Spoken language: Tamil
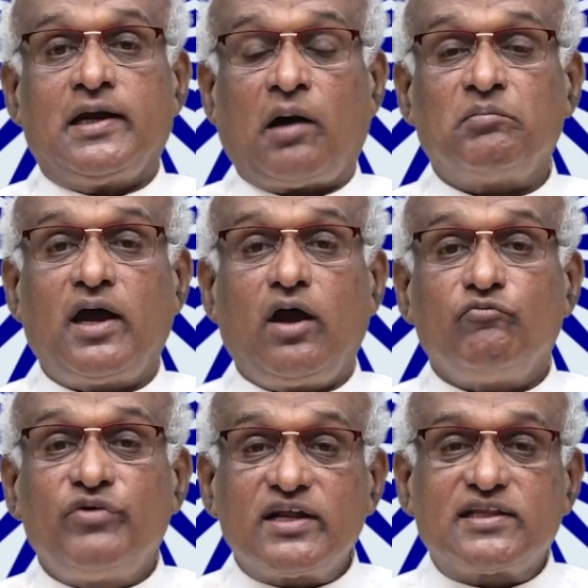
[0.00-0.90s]
நாம்
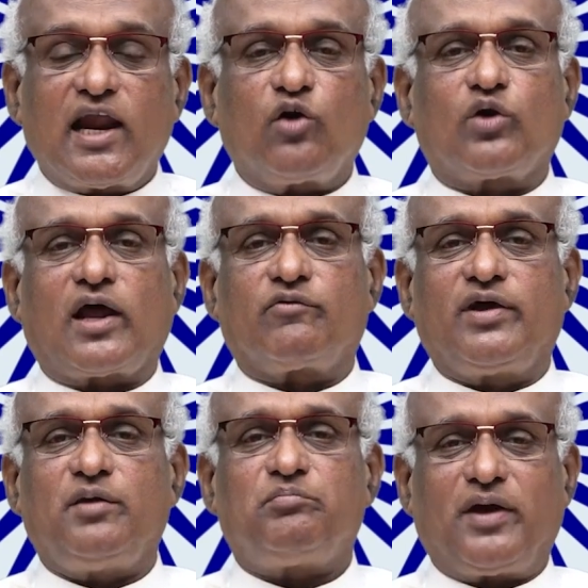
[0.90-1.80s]
விடுதலை
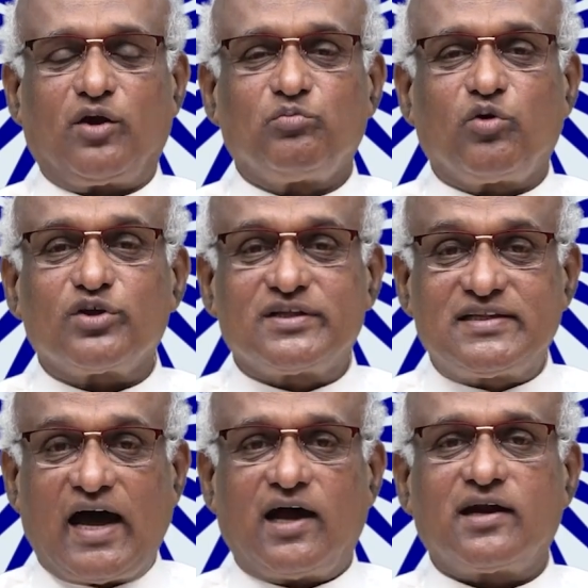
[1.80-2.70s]
உணர்வை பெறும்பொழுது
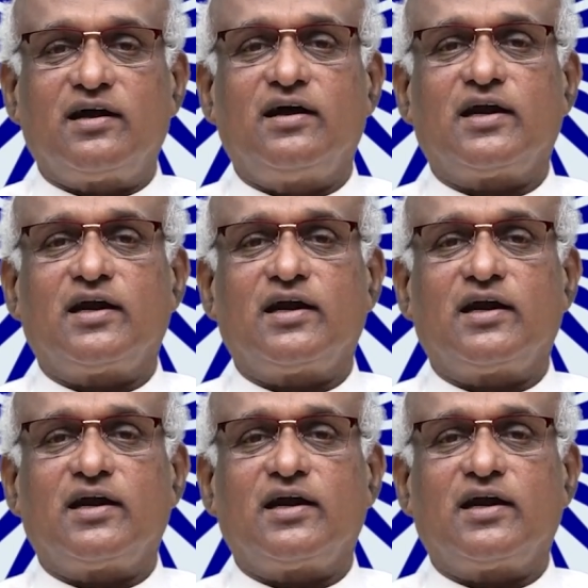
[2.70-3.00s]
தான்